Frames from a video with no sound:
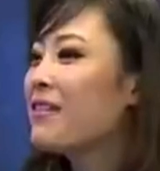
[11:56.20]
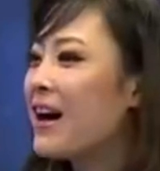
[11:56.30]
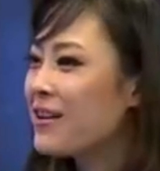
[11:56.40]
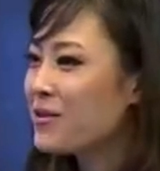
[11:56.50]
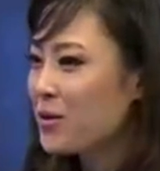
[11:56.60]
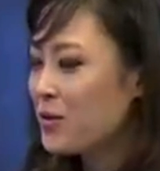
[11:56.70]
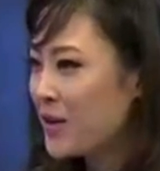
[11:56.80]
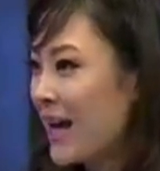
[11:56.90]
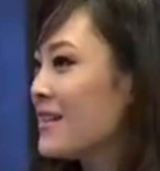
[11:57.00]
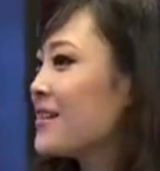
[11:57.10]
凡对
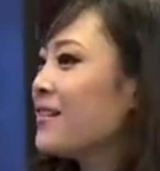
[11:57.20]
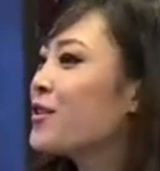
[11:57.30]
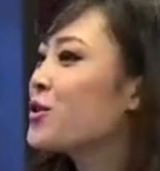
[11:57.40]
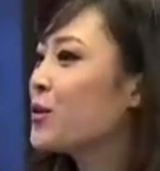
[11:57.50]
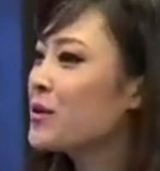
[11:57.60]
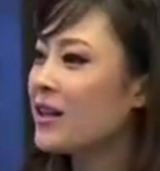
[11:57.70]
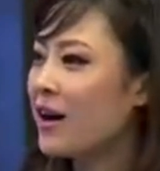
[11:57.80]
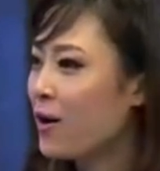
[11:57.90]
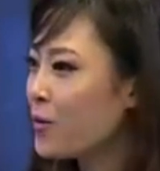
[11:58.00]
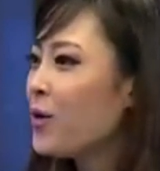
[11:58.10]
于感情的憧憬
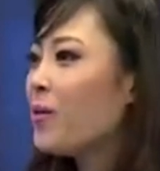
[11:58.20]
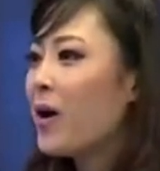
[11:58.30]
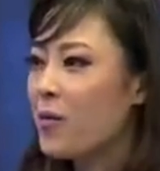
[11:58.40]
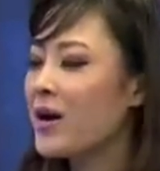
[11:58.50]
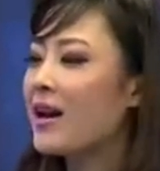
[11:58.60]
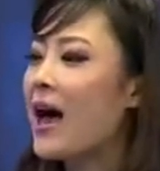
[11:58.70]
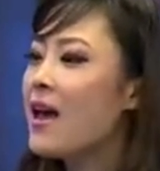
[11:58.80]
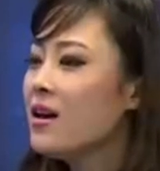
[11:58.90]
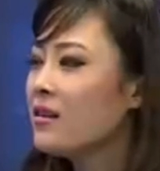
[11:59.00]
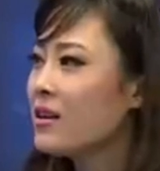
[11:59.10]
啊，过往未来。
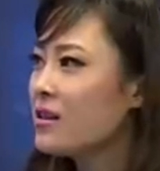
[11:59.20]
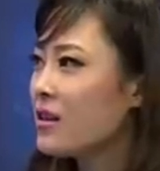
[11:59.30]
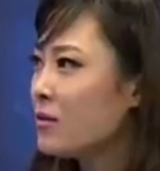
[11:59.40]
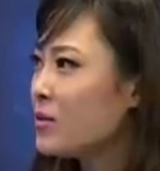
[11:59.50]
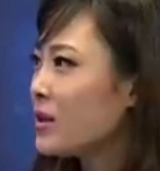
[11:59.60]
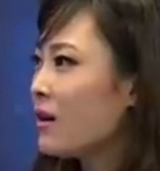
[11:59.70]
那也想问问